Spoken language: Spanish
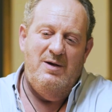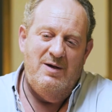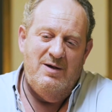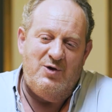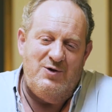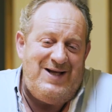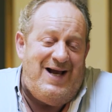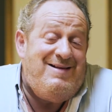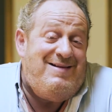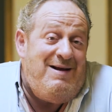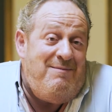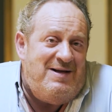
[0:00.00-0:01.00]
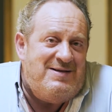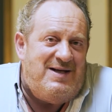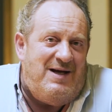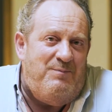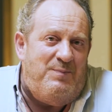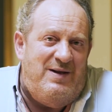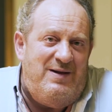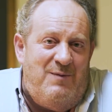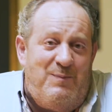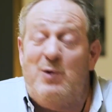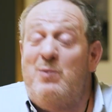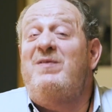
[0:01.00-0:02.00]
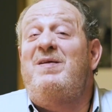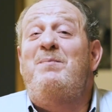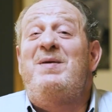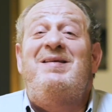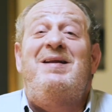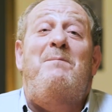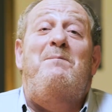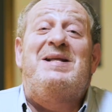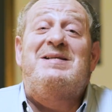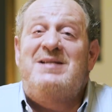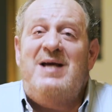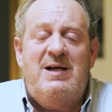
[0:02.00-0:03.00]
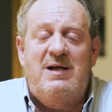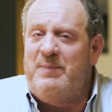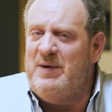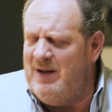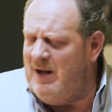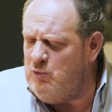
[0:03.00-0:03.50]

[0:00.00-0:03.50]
Entonces, atrévanse a emprender, por lo menos empiecen a pensar en emprender.